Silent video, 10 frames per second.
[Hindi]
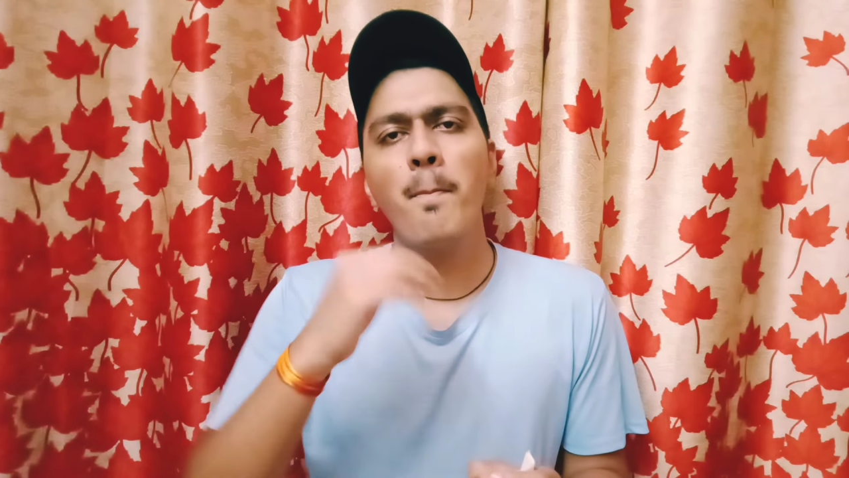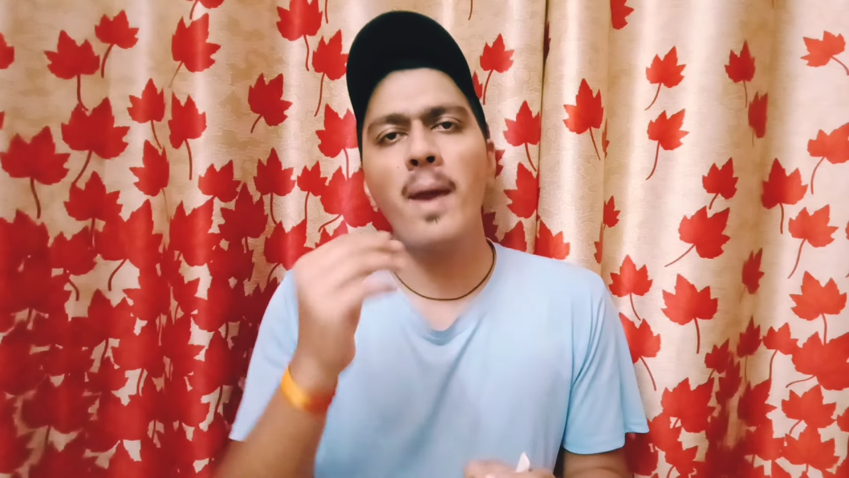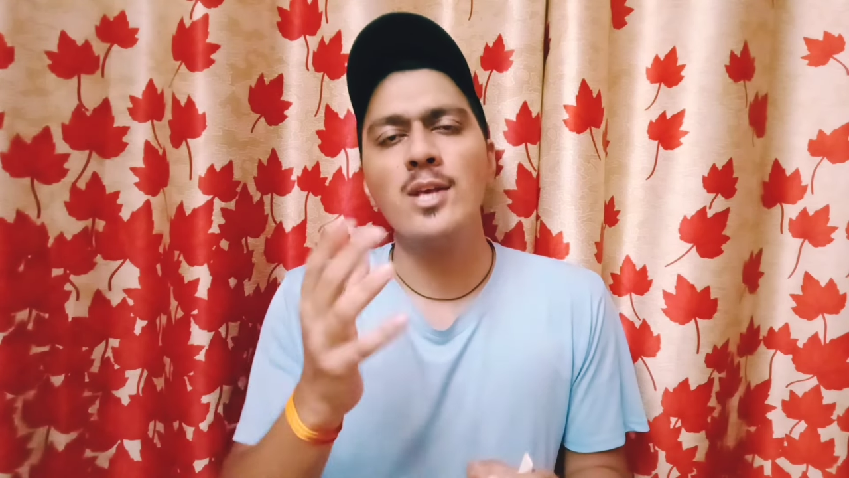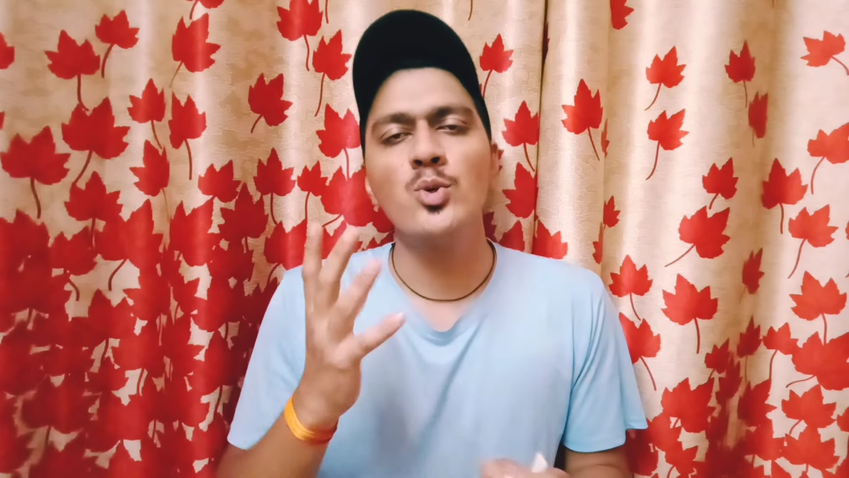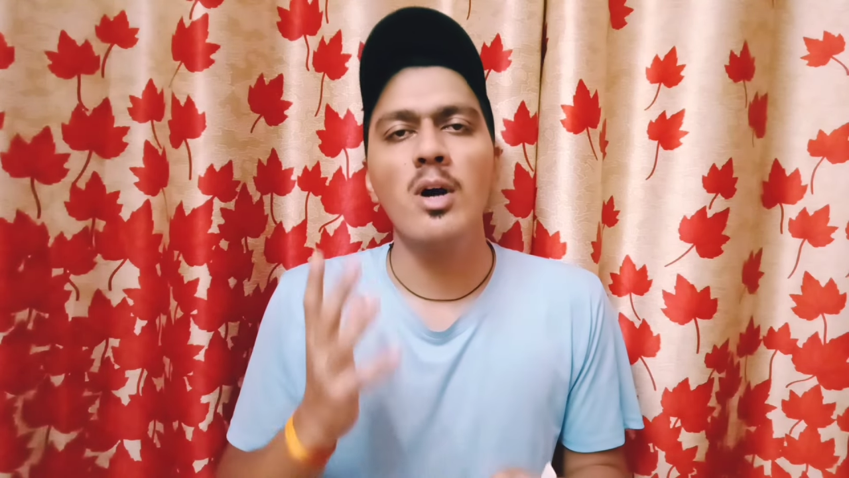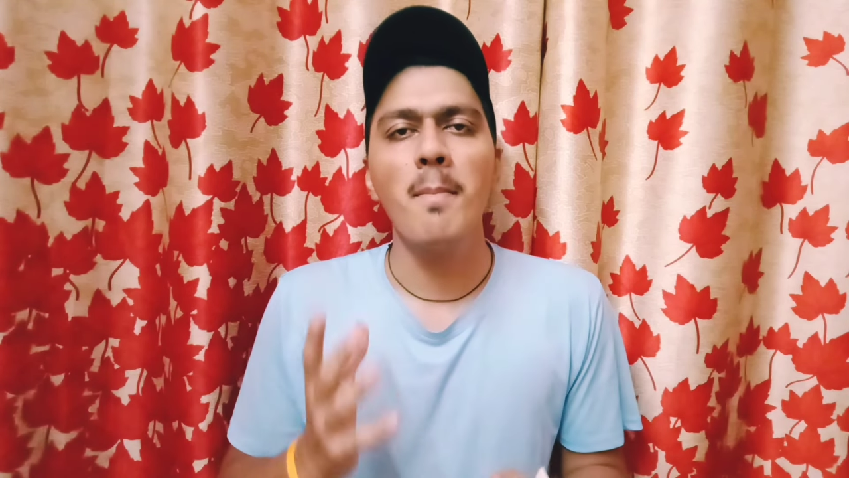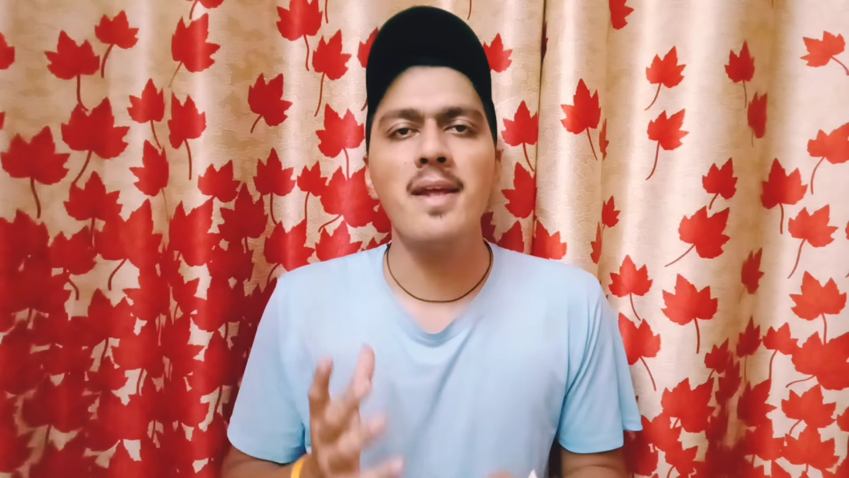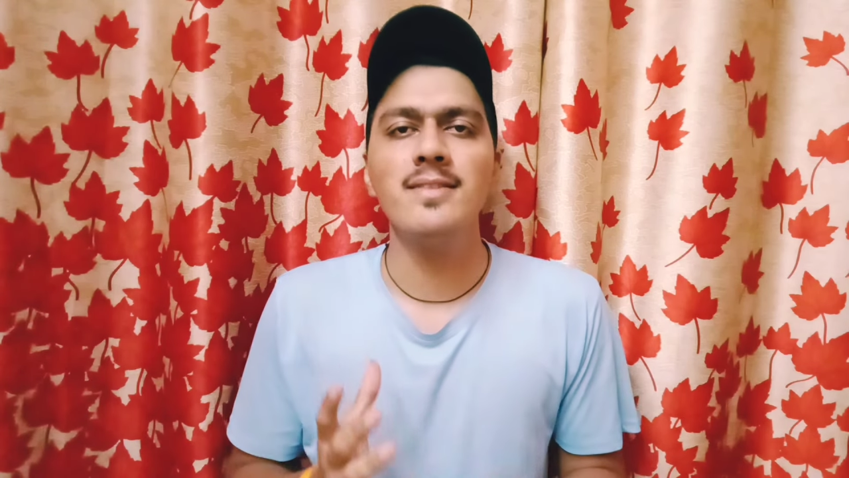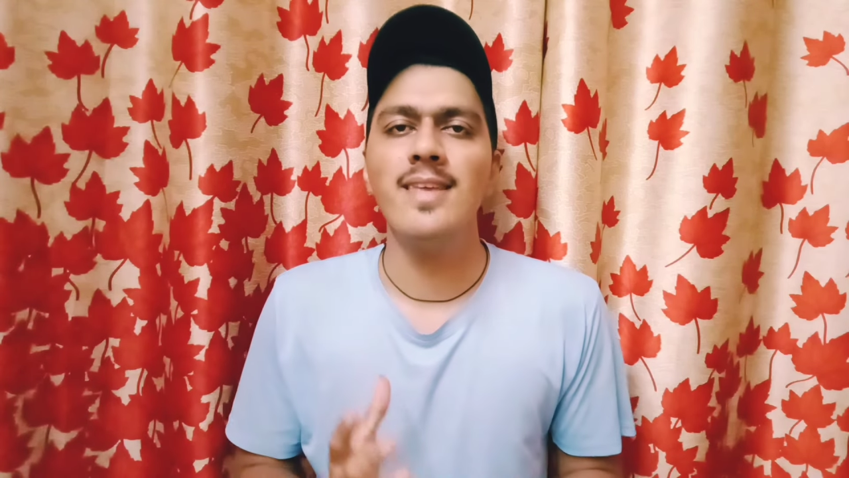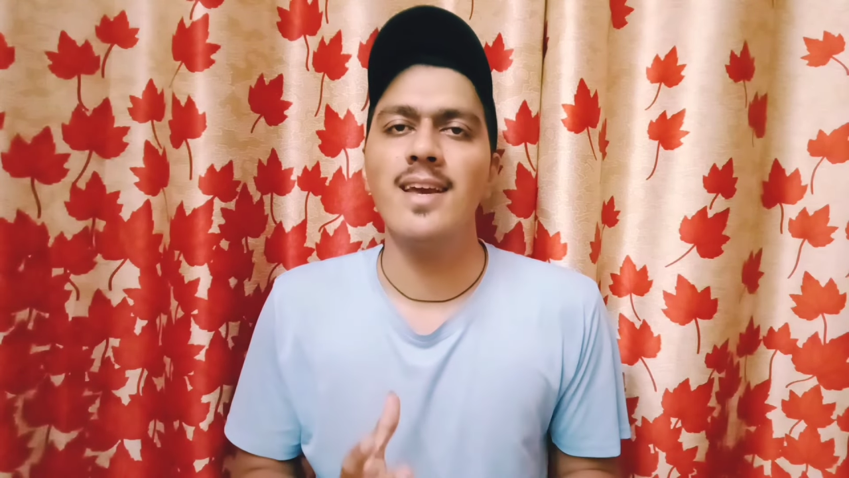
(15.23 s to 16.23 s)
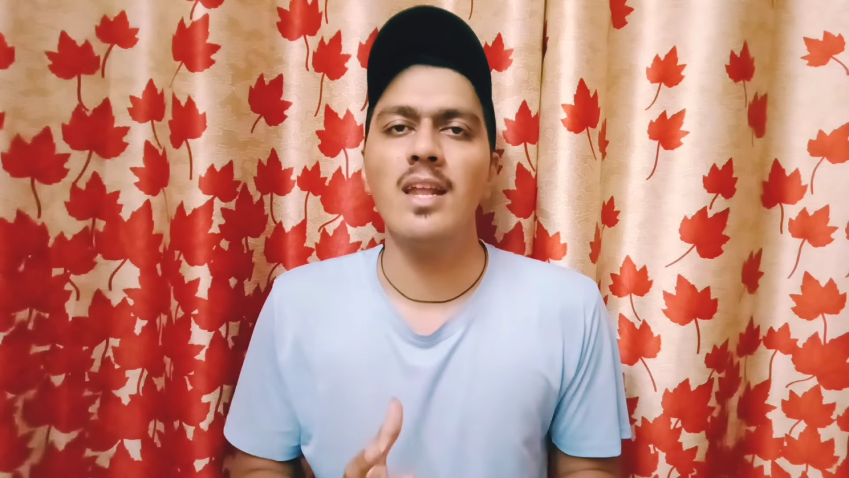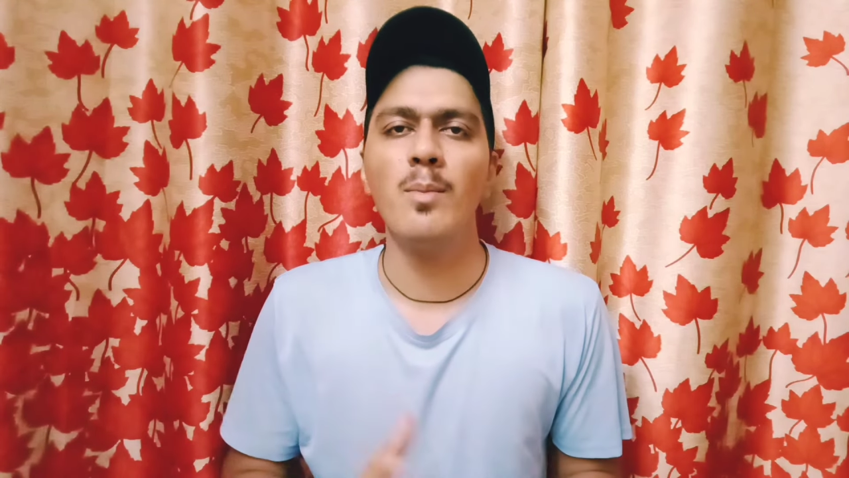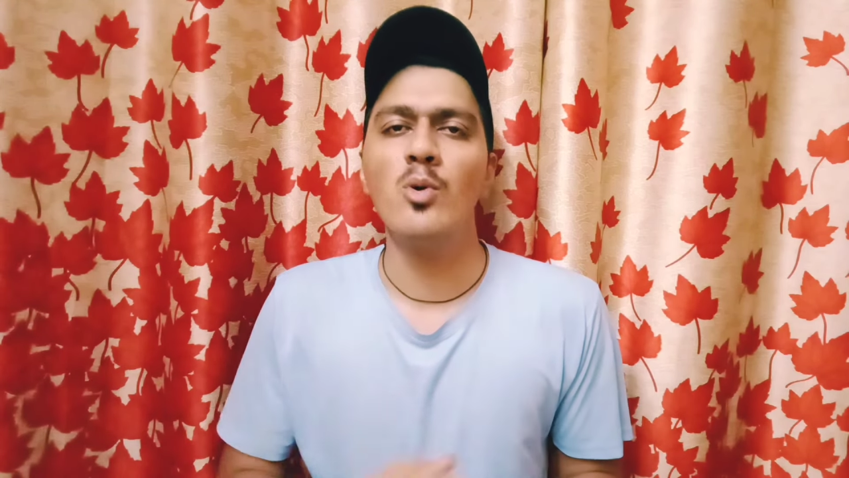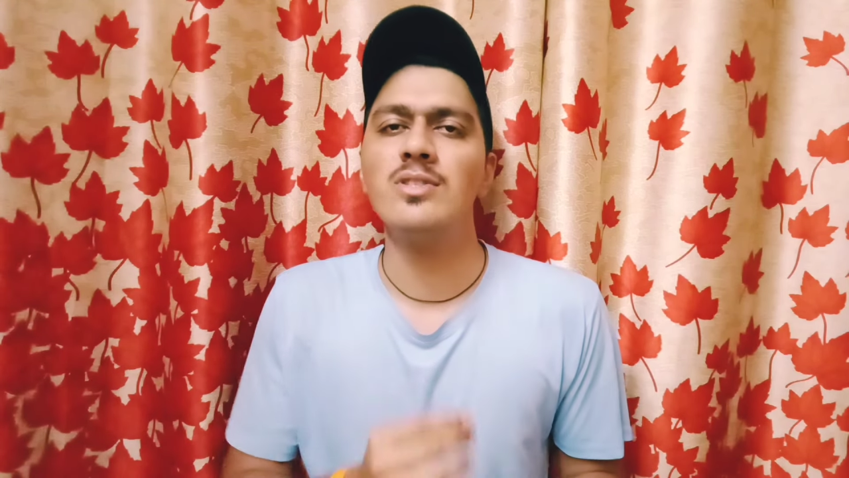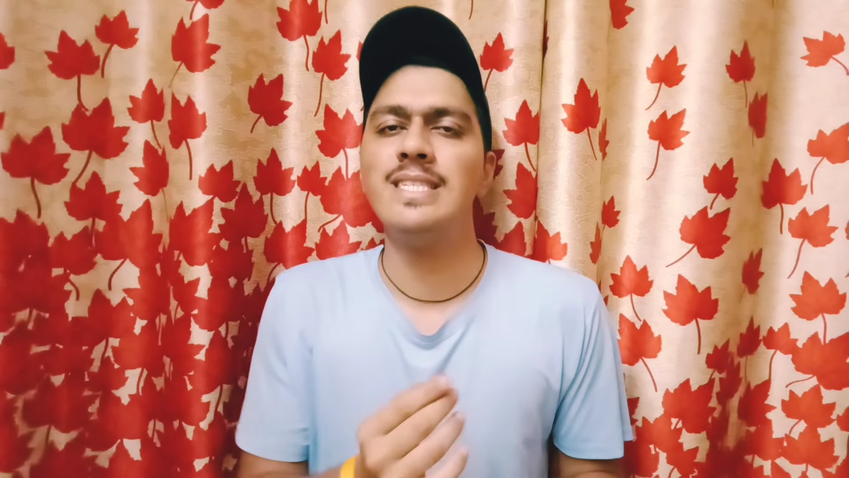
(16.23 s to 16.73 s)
पैसों का मैजिक देखने में और